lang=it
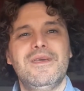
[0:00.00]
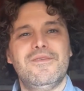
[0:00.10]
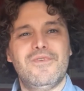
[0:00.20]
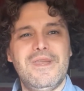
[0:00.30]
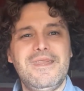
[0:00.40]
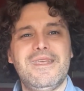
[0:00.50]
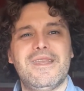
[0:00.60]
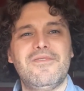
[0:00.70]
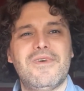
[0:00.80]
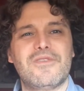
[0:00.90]
Volentieri
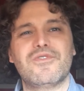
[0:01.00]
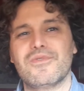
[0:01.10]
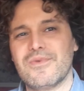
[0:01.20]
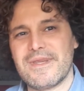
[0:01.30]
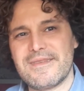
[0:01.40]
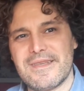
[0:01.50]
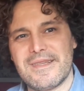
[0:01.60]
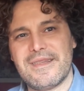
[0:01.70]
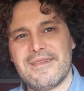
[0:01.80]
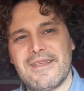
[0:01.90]
faccio una
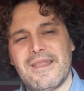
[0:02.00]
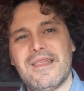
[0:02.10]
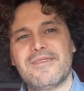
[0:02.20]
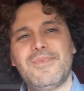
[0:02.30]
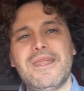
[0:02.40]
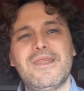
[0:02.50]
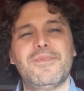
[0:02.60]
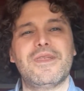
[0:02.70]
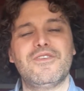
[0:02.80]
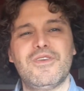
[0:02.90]
sintesi. Gli aspetti
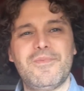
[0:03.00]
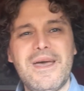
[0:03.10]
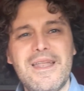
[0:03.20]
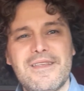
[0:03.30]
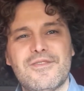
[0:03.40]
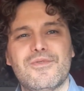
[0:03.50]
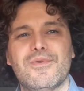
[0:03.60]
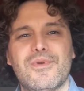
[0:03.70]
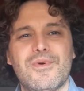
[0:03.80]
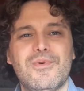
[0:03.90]
principali
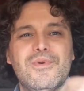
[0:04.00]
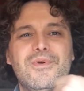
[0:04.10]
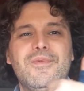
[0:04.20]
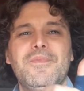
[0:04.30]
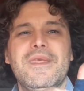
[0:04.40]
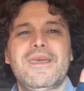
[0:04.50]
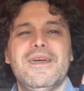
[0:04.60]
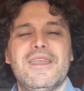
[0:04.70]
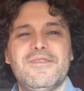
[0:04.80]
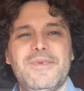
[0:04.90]
sono 1.
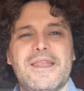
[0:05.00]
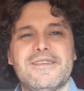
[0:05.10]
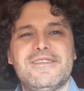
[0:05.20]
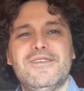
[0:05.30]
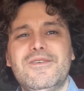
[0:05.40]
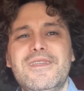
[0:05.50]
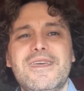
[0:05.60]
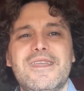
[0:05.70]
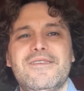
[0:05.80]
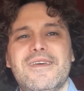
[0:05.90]
Respirazione
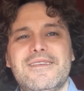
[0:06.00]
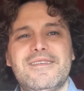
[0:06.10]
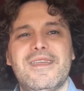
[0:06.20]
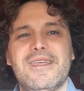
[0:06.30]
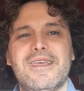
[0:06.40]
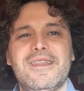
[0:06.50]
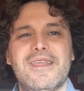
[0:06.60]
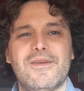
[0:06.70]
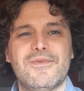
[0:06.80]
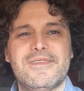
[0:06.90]
che deve essere
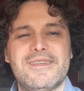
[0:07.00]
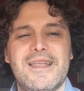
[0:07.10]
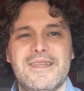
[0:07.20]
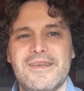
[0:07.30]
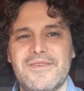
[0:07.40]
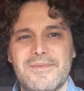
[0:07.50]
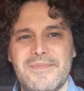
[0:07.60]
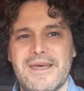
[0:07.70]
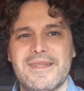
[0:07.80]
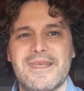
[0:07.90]
intercostale
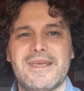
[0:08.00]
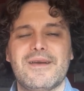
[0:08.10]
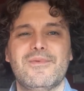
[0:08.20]
diaframmatica.